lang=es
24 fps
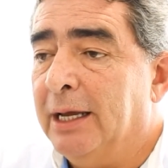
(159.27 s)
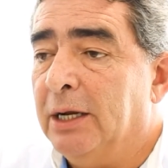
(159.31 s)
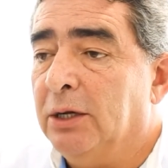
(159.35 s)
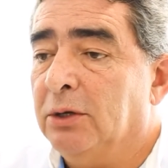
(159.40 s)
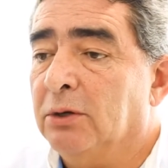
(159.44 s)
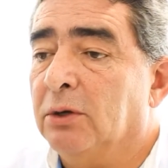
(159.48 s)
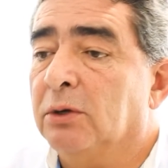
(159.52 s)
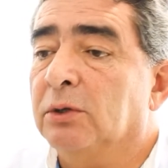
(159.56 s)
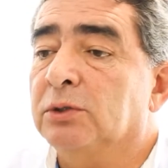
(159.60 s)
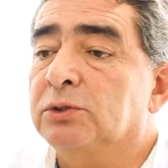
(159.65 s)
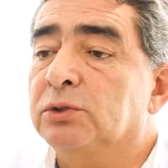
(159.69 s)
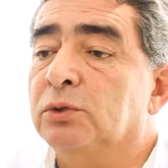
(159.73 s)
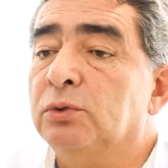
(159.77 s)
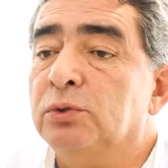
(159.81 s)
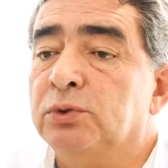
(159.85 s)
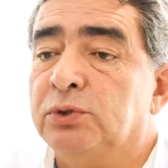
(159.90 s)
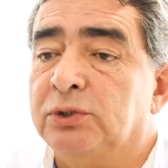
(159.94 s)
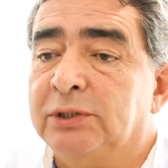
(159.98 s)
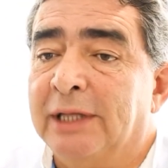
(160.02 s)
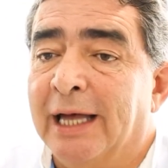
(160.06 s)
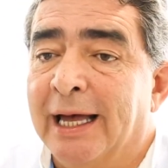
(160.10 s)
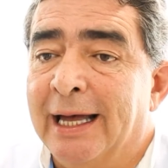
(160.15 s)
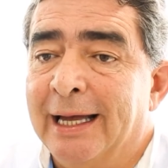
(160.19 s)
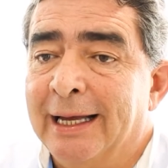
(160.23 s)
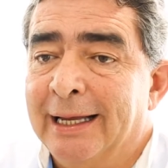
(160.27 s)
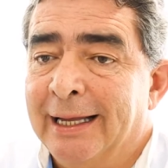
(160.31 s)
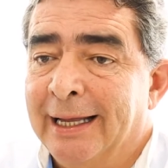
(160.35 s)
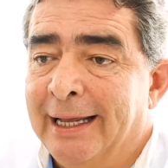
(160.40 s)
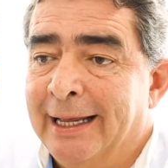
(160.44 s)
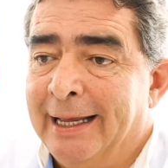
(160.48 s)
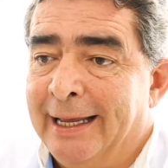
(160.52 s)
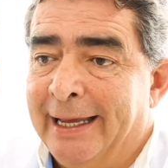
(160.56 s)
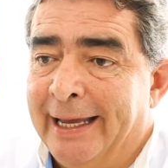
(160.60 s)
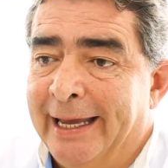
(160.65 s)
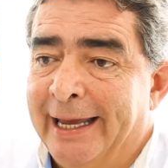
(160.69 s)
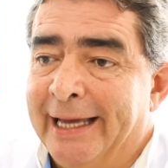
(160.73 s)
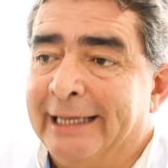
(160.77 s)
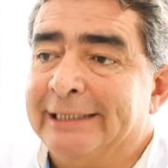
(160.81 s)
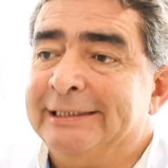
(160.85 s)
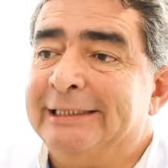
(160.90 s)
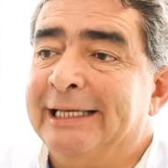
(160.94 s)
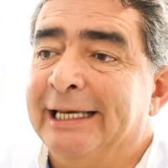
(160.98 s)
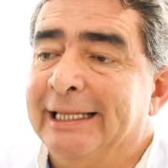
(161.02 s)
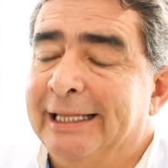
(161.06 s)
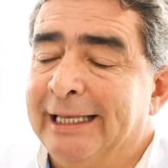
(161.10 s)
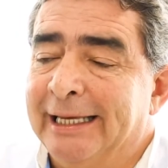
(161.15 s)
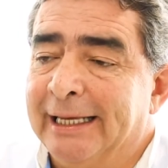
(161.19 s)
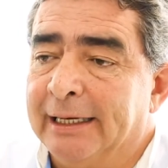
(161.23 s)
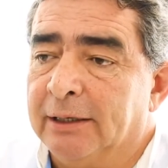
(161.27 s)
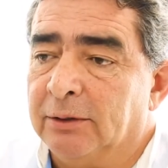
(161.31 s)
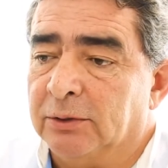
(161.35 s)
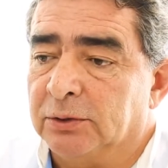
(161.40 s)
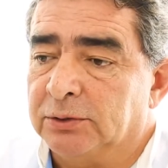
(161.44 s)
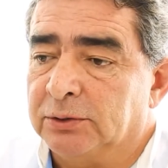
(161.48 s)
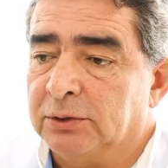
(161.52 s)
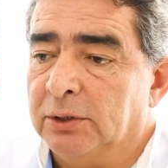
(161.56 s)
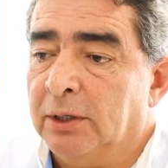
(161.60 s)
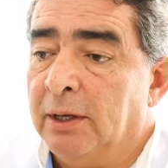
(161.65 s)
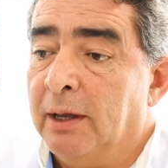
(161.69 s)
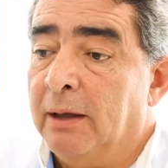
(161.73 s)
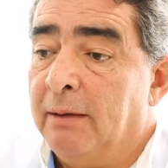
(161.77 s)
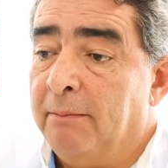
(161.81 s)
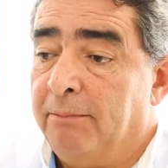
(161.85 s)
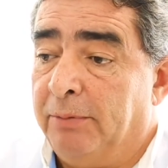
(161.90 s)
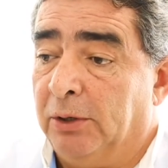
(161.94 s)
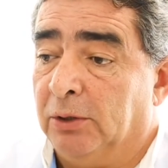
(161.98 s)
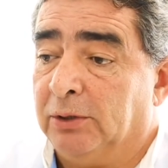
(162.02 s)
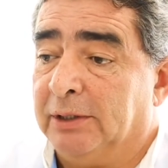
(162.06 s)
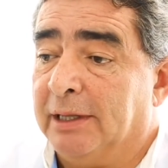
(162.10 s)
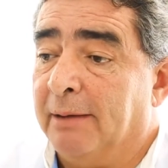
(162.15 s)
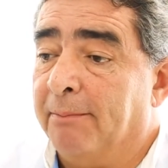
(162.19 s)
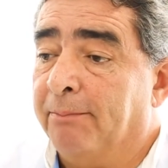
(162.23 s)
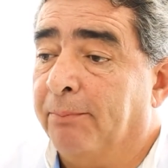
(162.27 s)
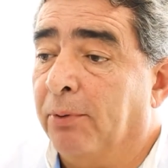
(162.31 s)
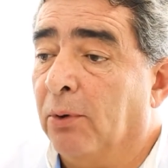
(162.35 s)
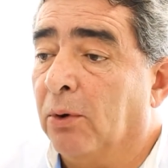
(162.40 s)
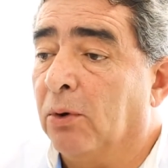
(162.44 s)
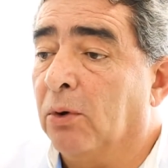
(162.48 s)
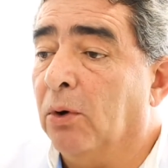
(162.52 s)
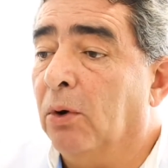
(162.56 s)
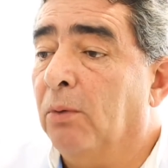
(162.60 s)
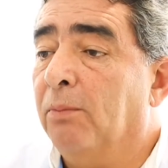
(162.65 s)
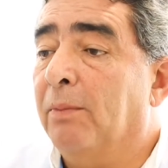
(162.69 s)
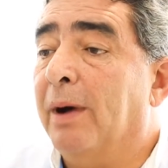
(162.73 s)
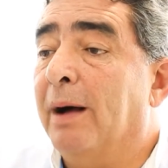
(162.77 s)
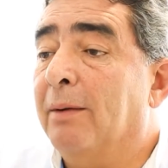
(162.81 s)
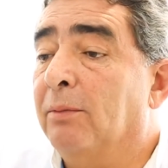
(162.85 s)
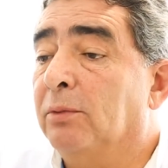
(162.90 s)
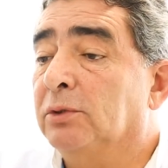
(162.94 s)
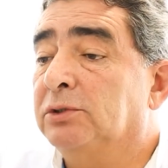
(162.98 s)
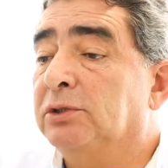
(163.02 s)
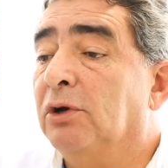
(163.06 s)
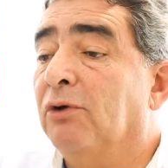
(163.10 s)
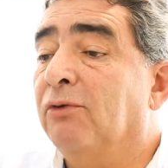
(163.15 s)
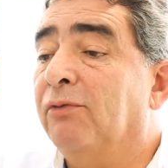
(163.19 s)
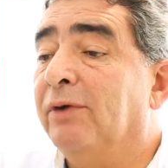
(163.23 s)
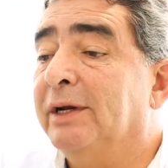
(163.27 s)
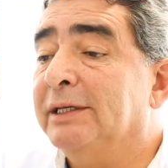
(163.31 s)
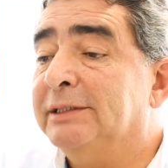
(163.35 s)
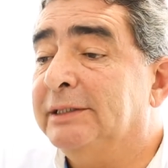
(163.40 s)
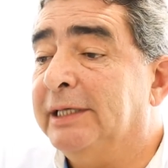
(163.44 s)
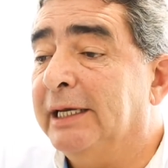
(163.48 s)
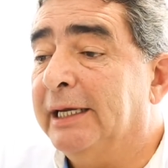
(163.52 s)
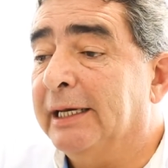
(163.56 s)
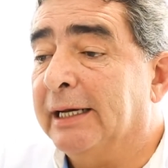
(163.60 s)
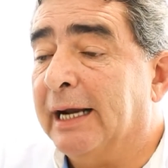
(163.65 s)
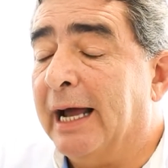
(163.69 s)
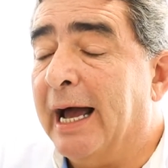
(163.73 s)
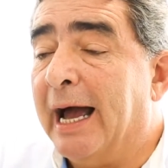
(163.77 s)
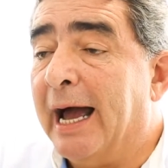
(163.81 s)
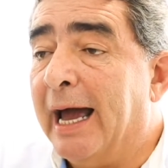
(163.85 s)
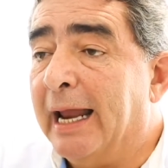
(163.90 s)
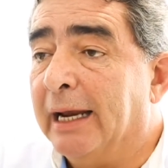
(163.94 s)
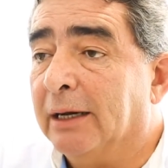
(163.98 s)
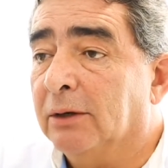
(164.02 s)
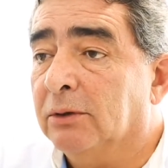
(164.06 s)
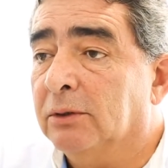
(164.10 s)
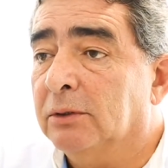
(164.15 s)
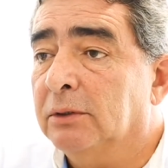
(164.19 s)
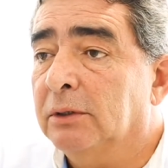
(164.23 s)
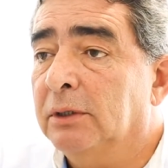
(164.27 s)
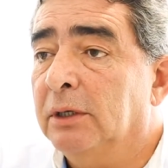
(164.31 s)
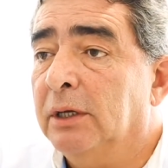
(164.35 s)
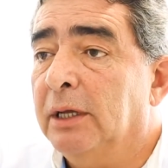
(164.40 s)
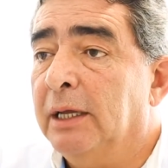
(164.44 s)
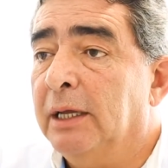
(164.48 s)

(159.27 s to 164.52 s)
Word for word: No nos gusta excedernos, pero tampoco vamos a ofrecer algo